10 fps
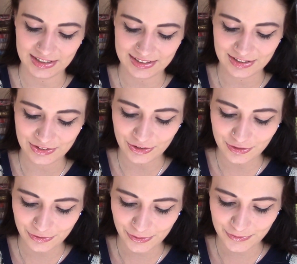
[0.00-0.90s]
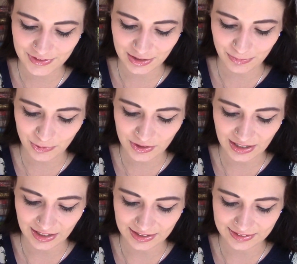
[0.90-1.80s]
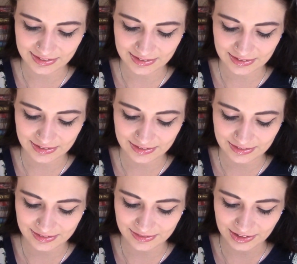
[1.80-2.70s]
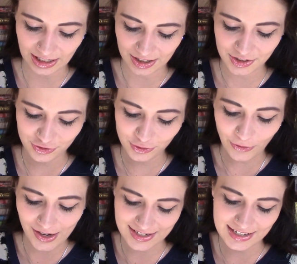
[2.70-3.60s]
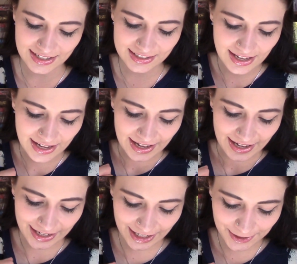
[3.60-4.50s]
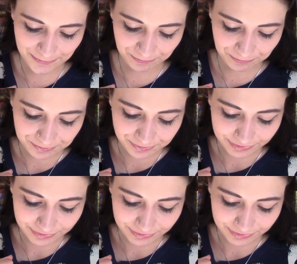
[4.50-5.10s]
Das sind 59 Bücher, das äh, ja, ist schon ordentlich. Ähm,